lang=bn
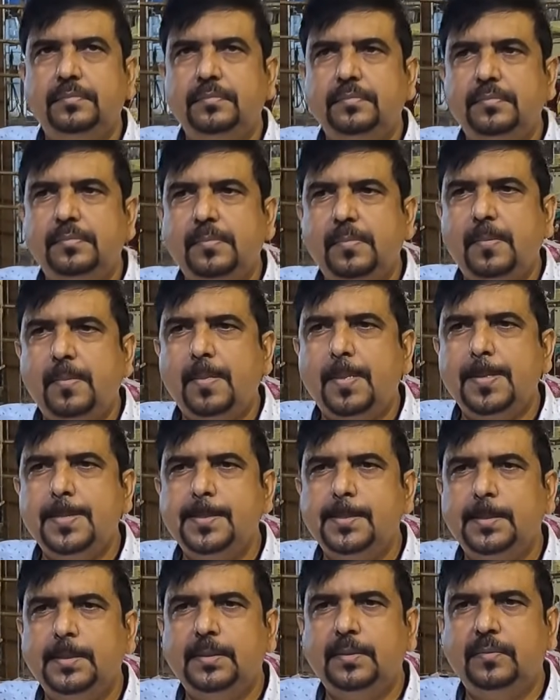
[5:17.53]
হাইকোর্ট
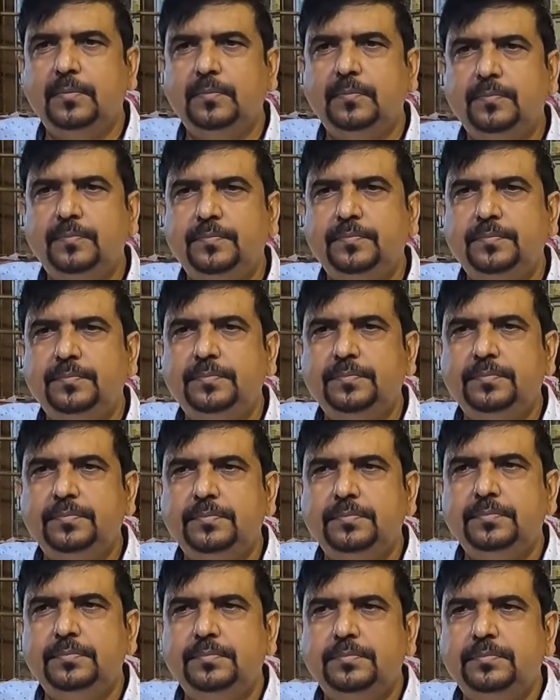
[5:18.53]
বলেছে দর্শক শূন্য
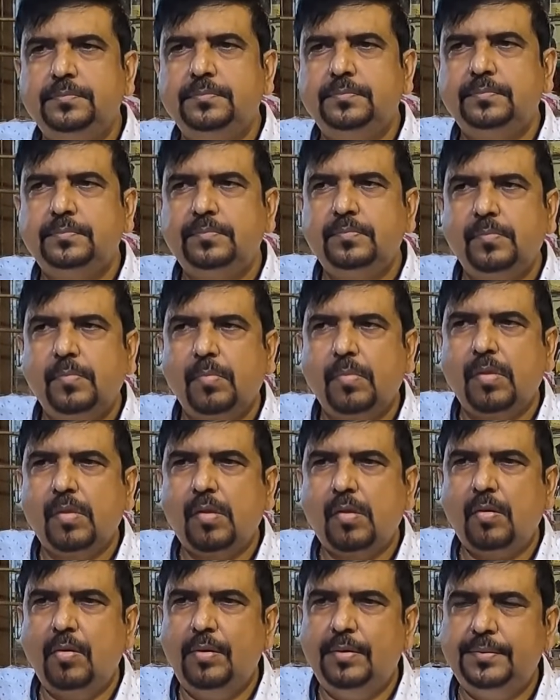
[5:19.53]
পুজো আগের বারে যা
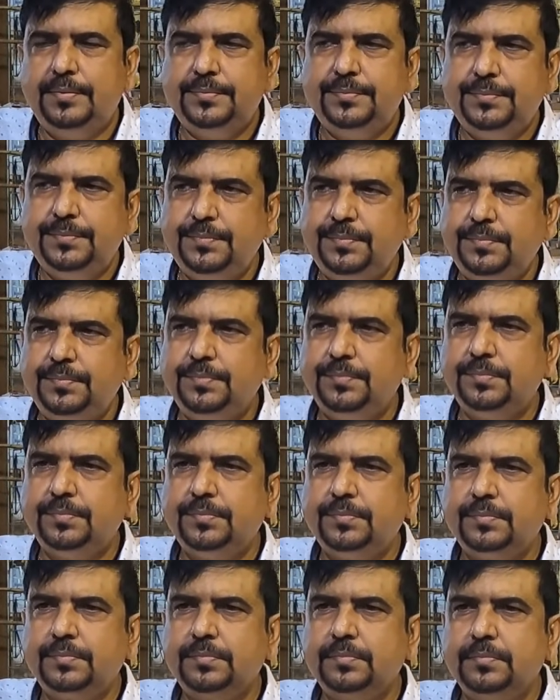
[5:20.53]
নির্দেশ ছিল সেটাই
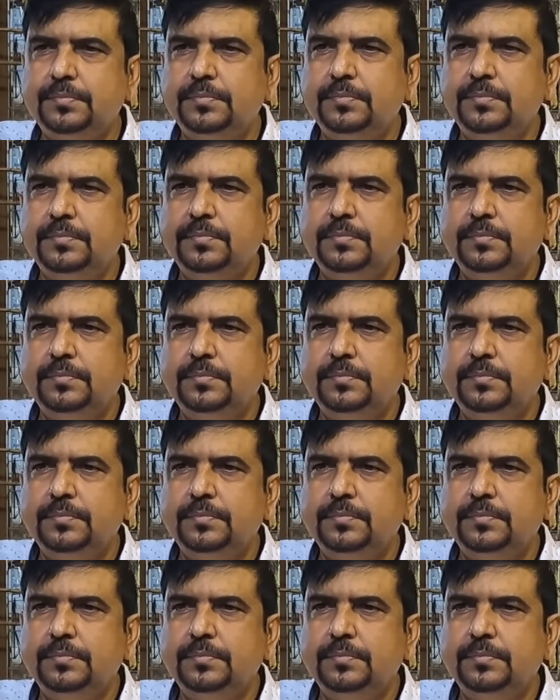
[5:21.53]
বহাল থাকবে